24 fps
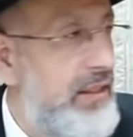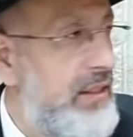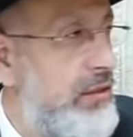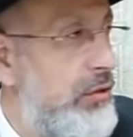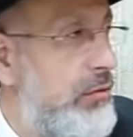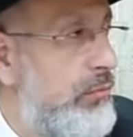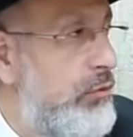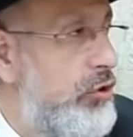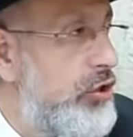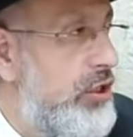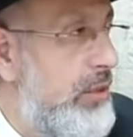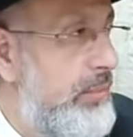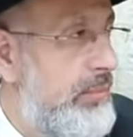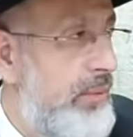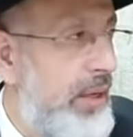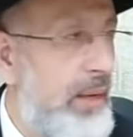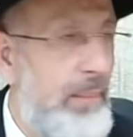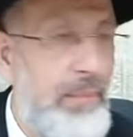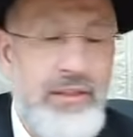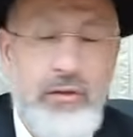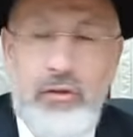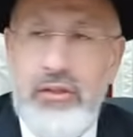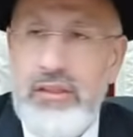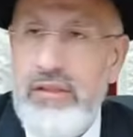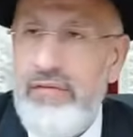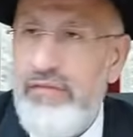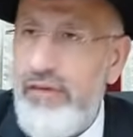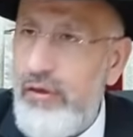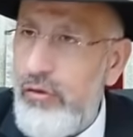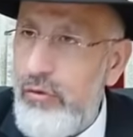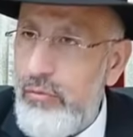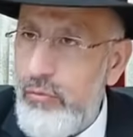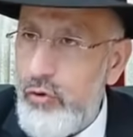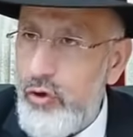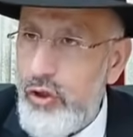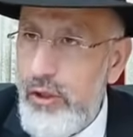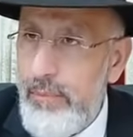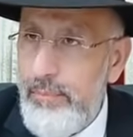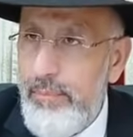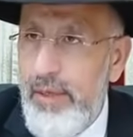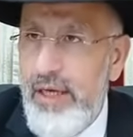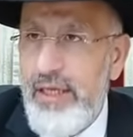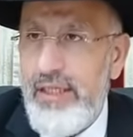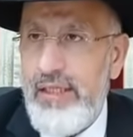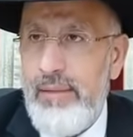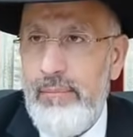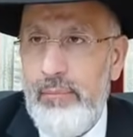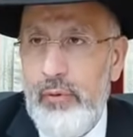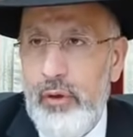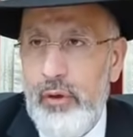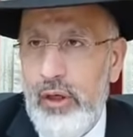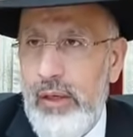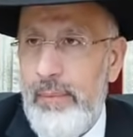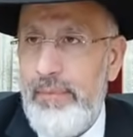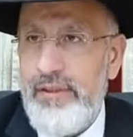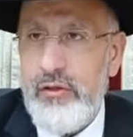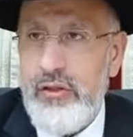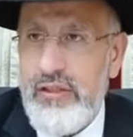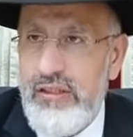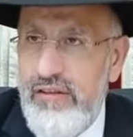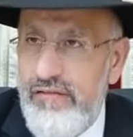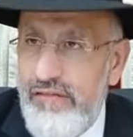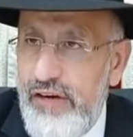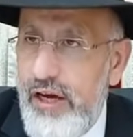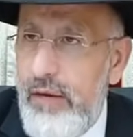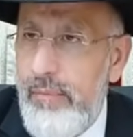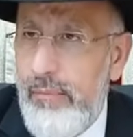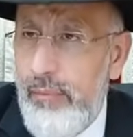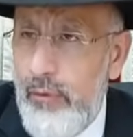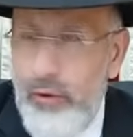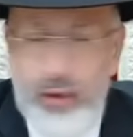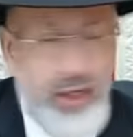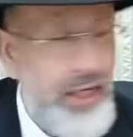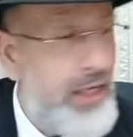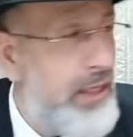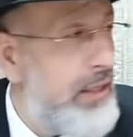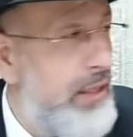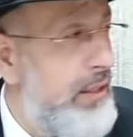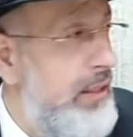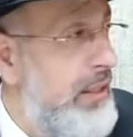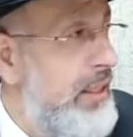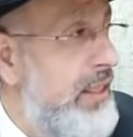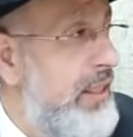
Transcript: qui ne mangeait pas parce que ses frères ne mangeaient pas, qui pleurait parce que ses frères pleuraient,